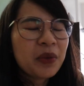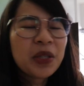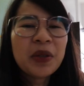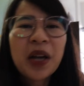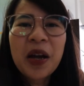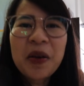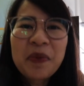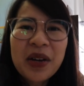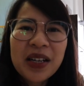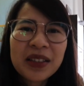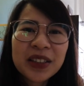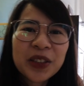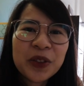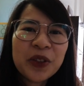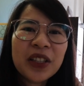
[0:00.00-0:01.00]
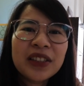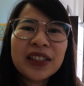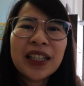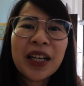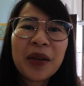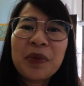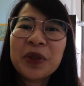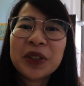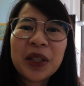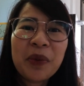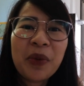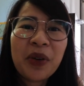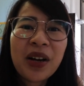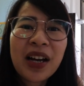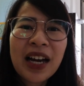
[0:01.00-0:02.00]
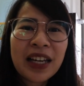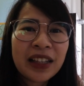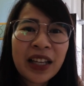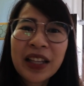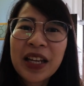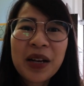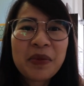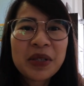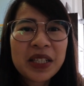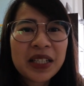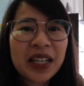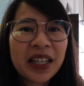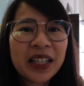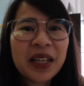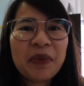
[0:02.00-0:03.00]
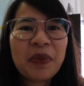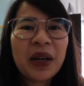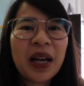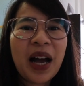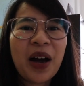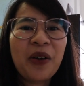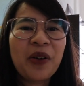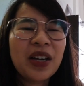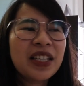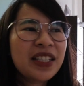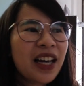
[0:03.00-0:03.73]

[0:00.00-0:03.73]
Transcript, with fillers: Mas marami pang ang sugat si Cream sa mukha kahit hindi naman siya nakikipag-away.